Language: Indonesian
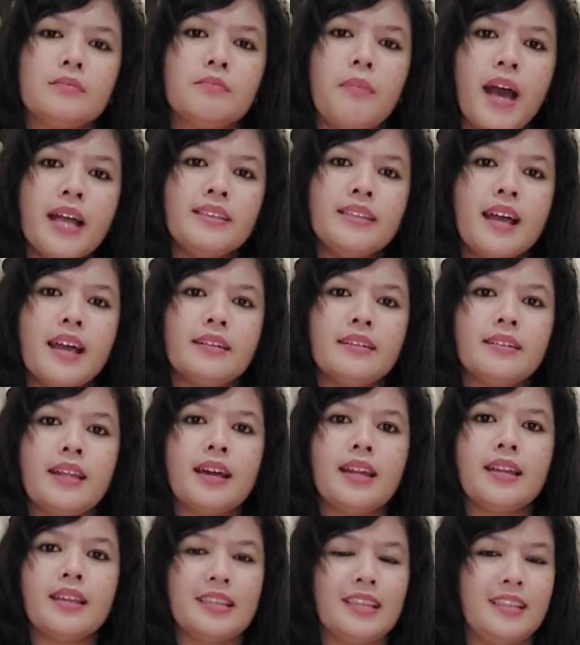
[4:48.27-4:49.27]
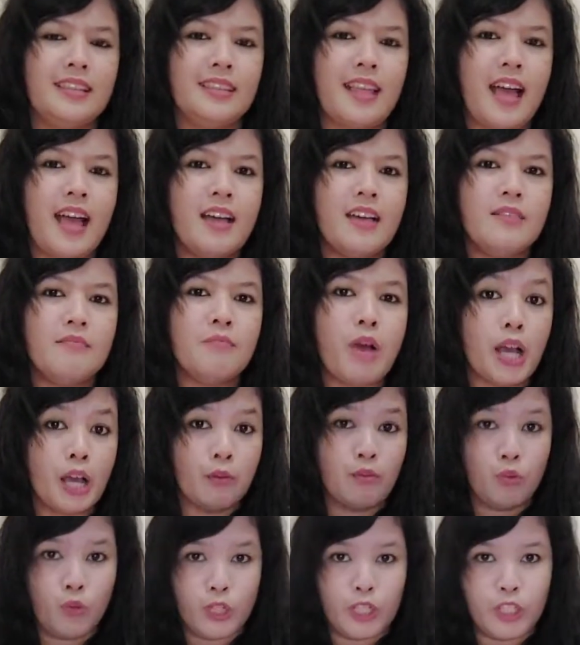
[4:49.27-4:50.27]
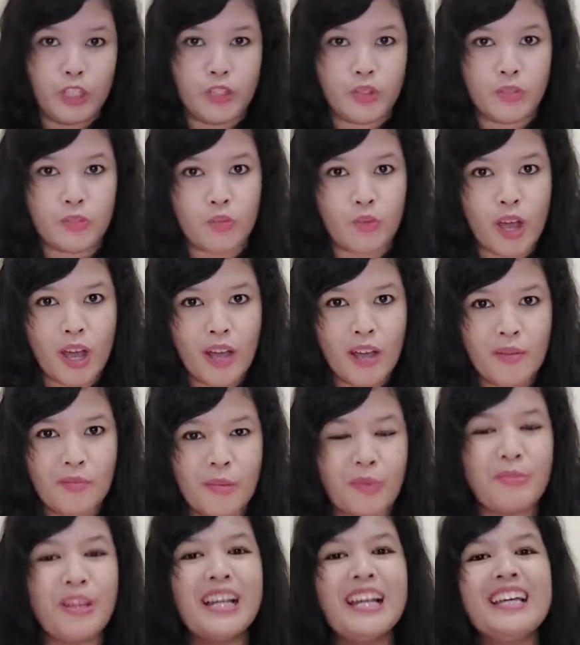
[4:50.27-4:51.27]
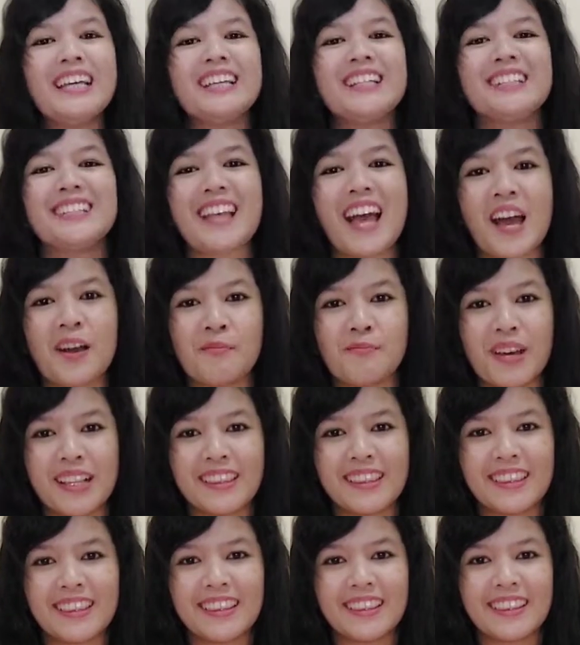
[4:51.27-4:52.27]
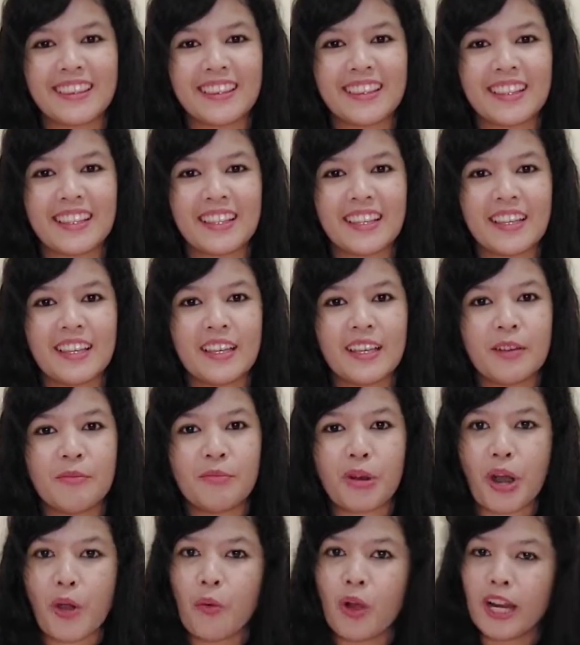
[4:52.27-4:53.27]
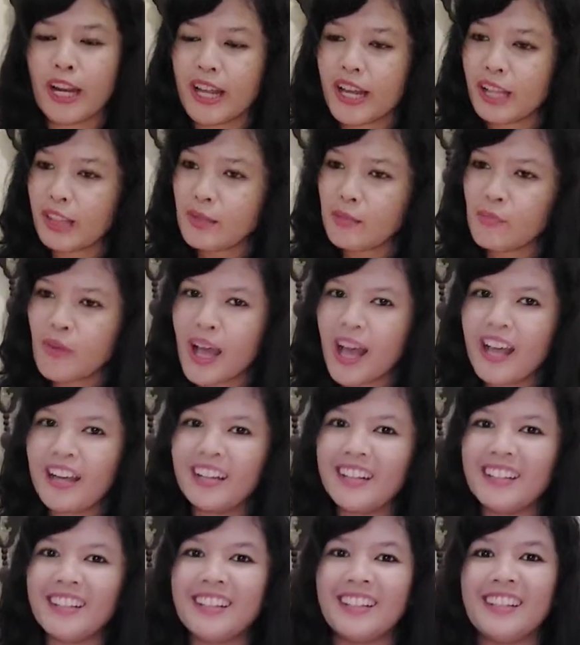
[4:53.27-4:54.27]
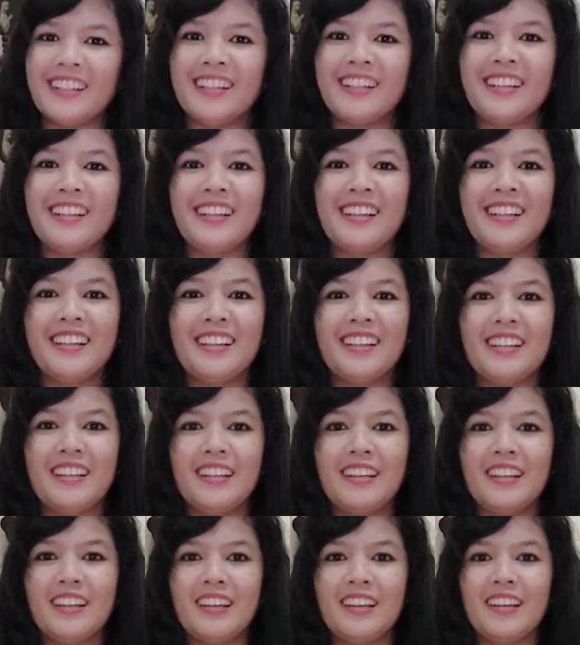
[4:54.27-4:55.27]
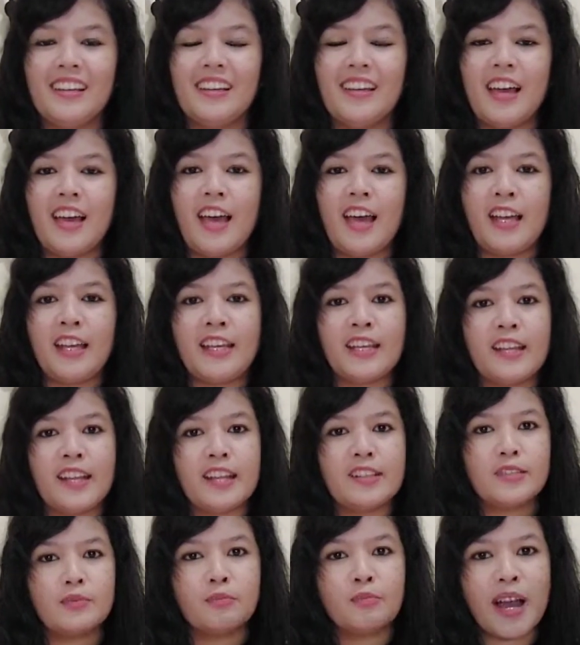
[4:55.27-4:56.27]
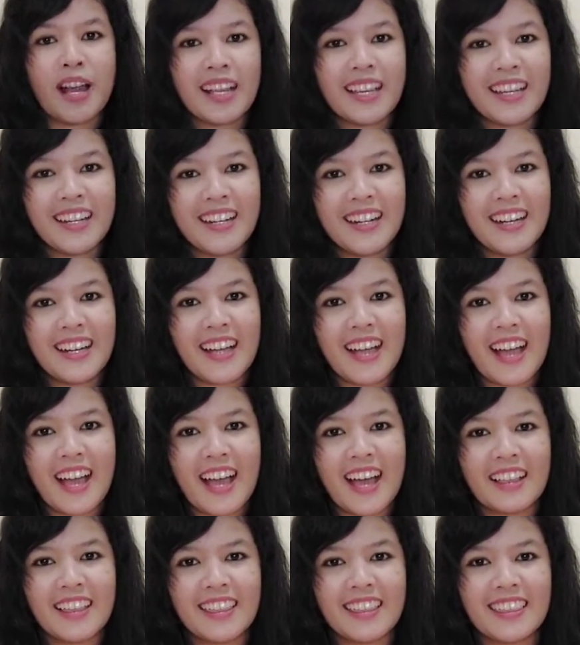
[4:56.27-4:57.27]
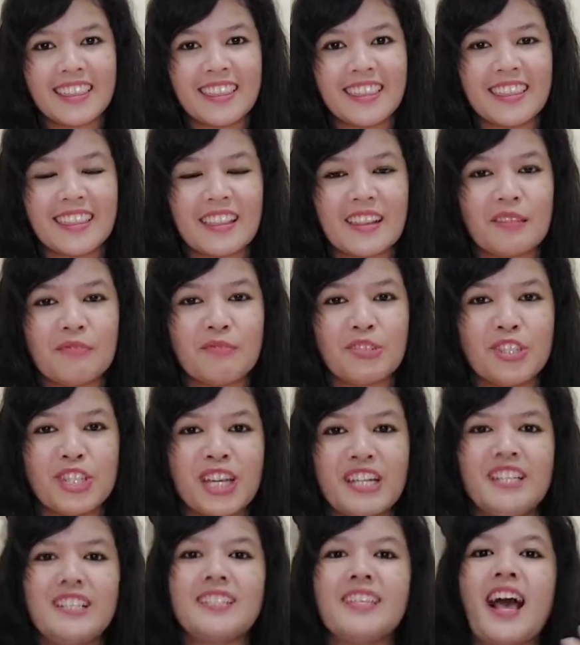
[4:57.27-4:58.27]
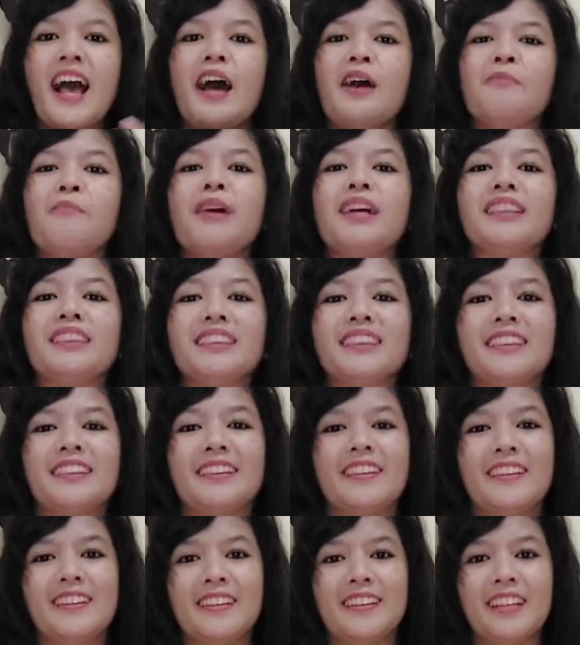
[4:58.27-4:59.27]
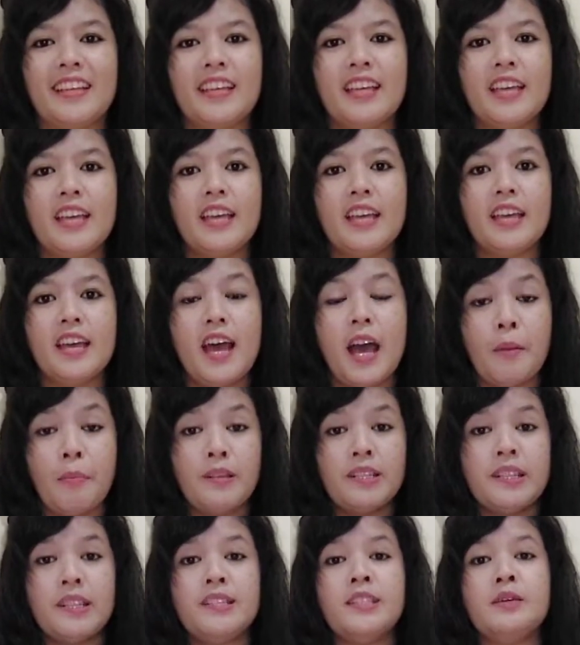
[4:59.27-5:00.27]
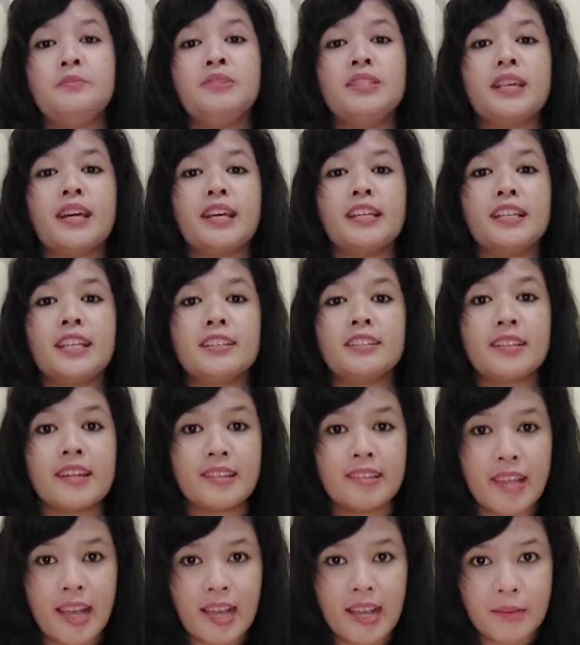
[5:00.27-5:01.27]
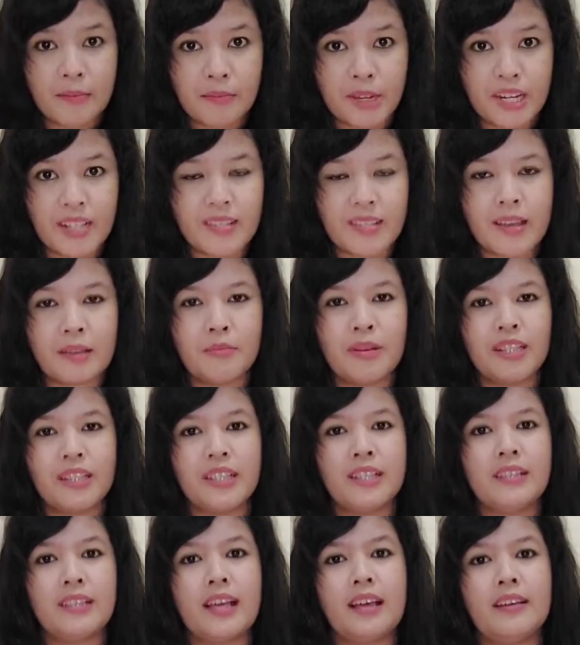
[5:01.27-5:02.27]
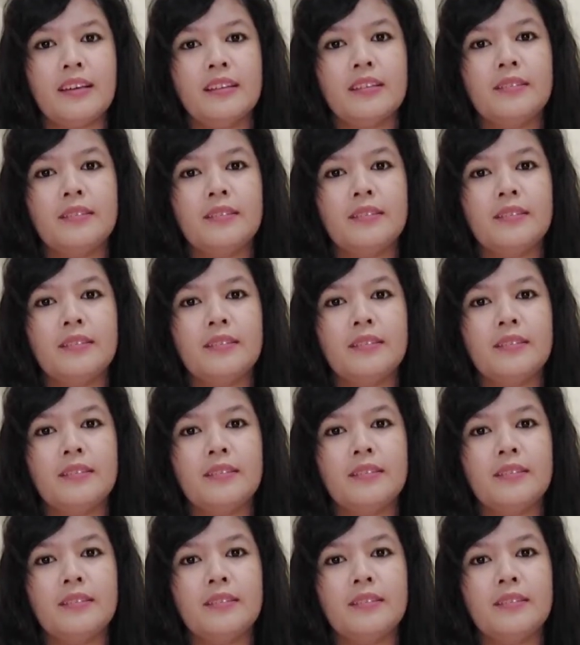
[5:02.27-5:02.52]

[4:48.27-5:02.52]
banyak dari kita, bahkan mungkin semua, memiliki sahabat berawal dari teman, akhirnya semakin dekat, jadi sahabat. Apa saja bisa kita ceritakan pada sahabat kita?